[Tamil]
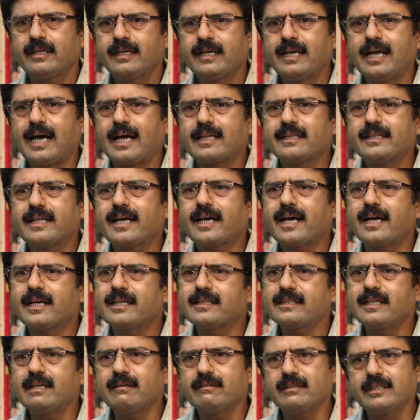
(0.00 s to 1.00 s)
இல்லை அந்த
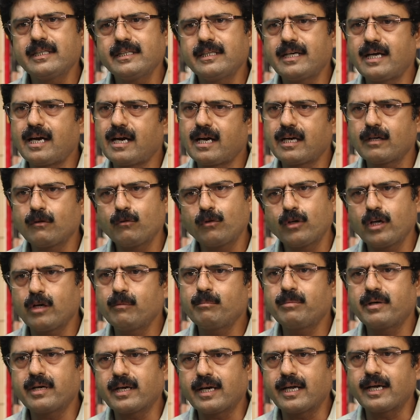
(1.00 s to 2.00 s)
கருத்தில் வந்து நான்
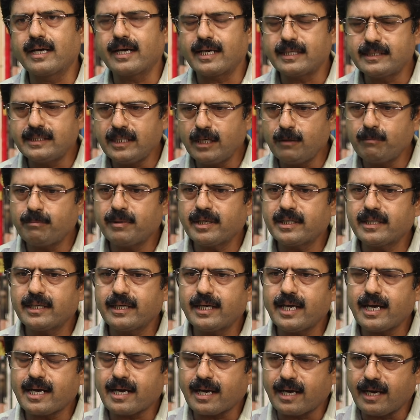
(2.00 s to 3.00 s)
உடன்படுறேன் ரஜினி
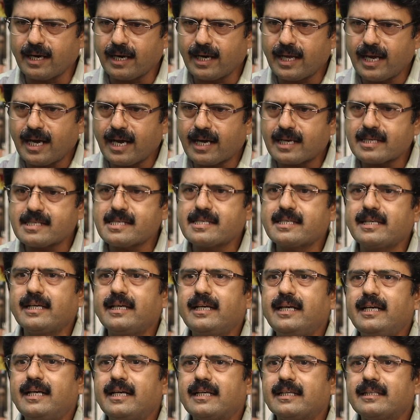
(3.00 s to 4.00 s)
பார்த்தீங்கன்னா கல
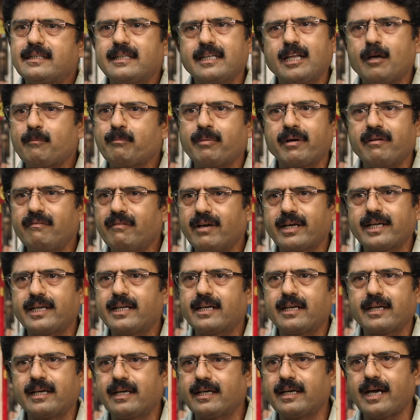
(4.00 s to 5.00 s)
அரசியலிலிருந்து தான்
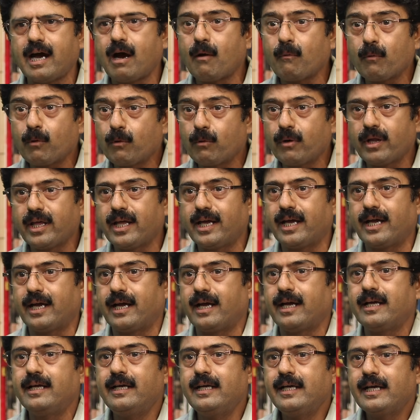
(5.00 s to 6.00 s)
பின்வாங்கியிருக்காரு அவருடைய
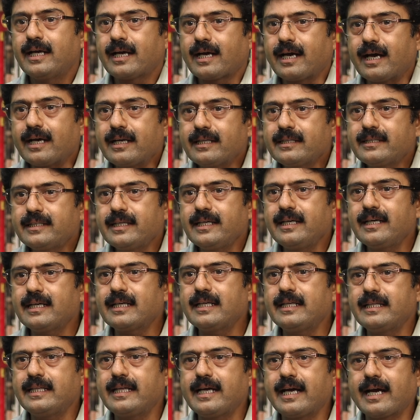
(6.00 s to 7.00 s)

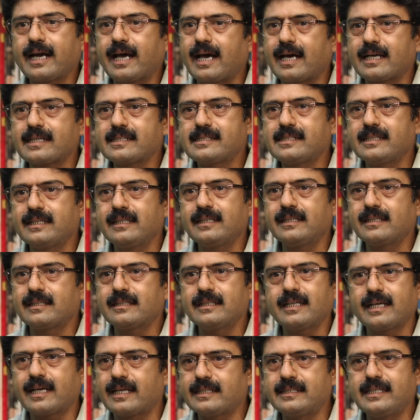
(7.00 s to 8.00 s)
கருத்தியல் ரீதியான அரசியலில்
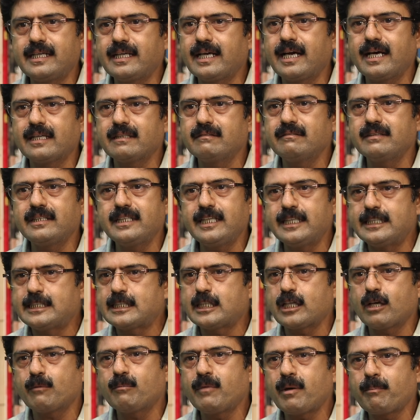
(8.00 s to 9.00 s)
இருந்து ரஜினிகாந்த் வந்து
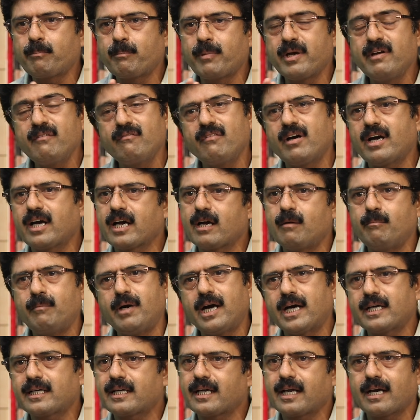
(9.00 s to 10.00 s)
நிச்சயமாக பின்வாங்க
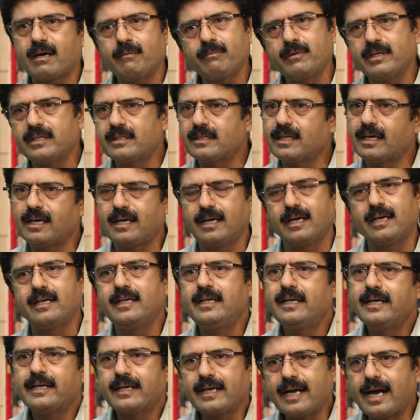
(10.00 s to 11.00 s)
மாட்டார் அப்படின்னு தான்
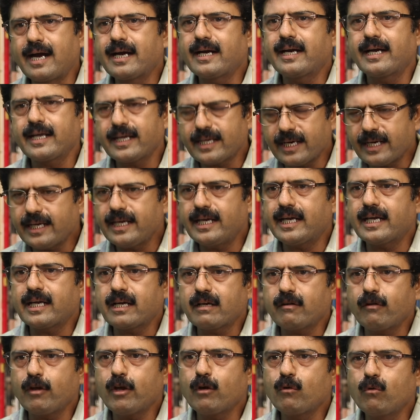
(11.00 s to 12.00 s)
நான் நினைக்கிறேன்
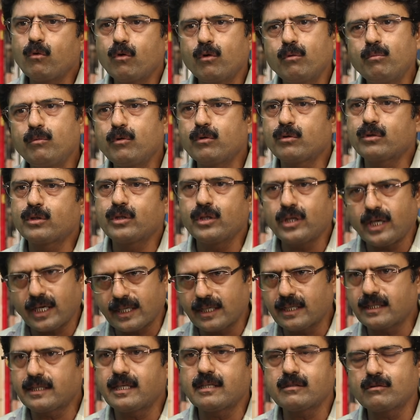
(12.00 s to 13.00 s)
ஏறக்குறைய
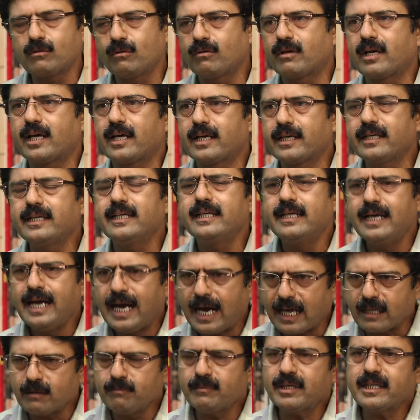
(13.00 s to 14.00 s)
குருமூர்த்தியும் அதை தான் சொல்கிறாரு
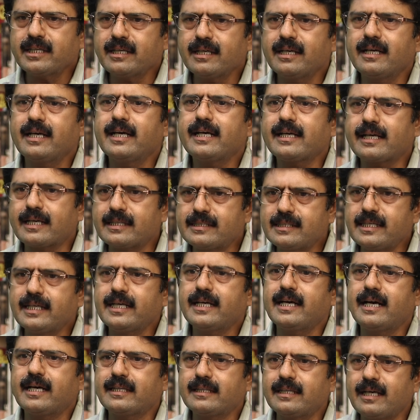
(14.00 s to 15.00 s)
அது மட்டும் இல்லை
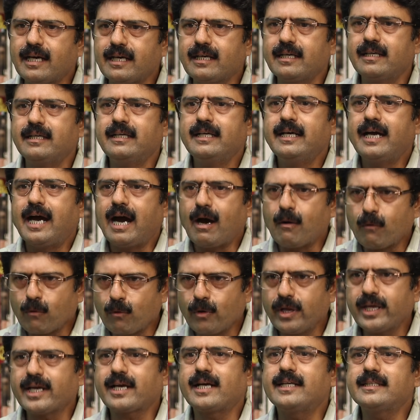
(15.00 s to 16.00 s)
ரஜினிகாந்தால்
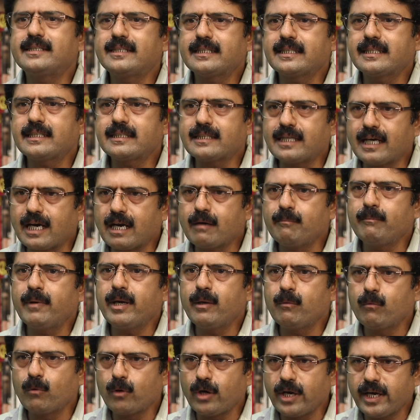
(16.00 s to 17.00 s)
அவருடைய கட்சிக்கு
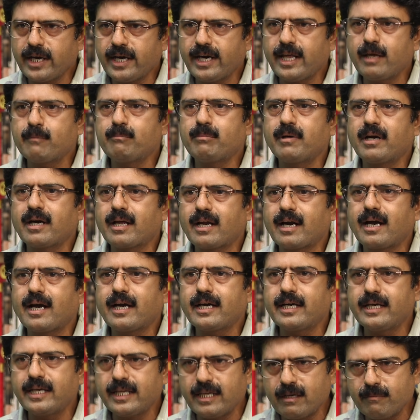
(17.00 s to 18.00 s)
தலைமை
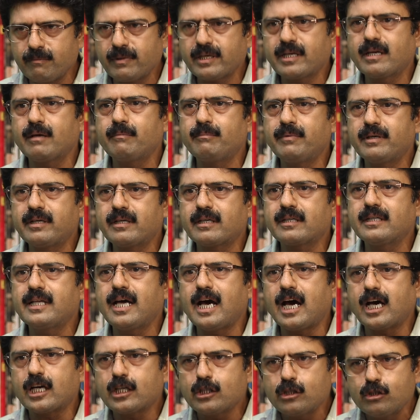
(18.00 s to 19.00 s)
ஒருங்கிணைப்பாளராக
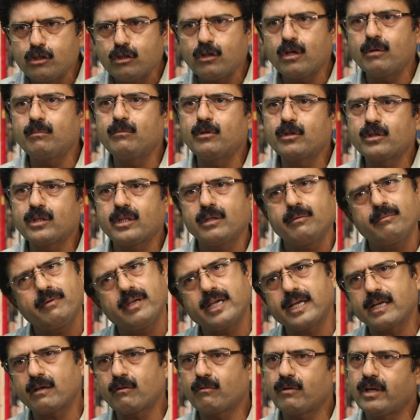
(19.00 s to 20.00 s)
நியமிக்கப்பட்டிருந்த
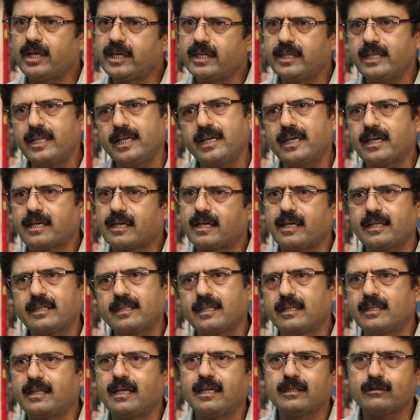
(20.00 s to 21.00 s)
அர்ஜுனமூர்த்தியும் ஏறக்குறைய இதே
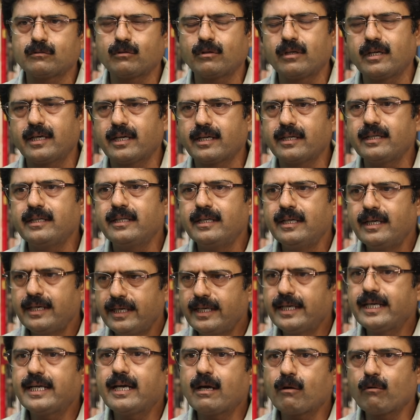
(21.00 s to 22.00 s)
கருத்தை தான் சொன்னார்
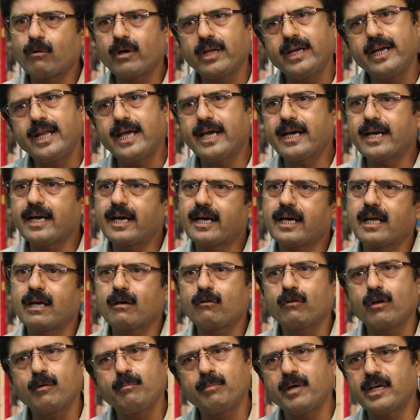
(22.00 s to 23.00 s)
நீங்கள் அவருடைய
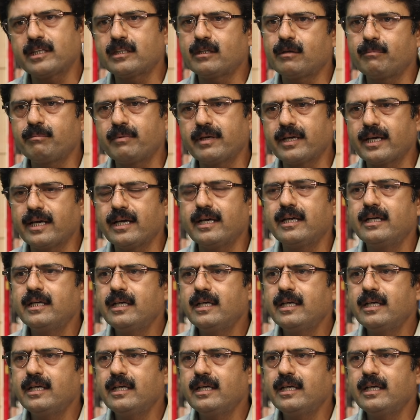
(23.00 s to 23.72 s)
நேர்காணல் கூட பார்த்துருப்பீங்க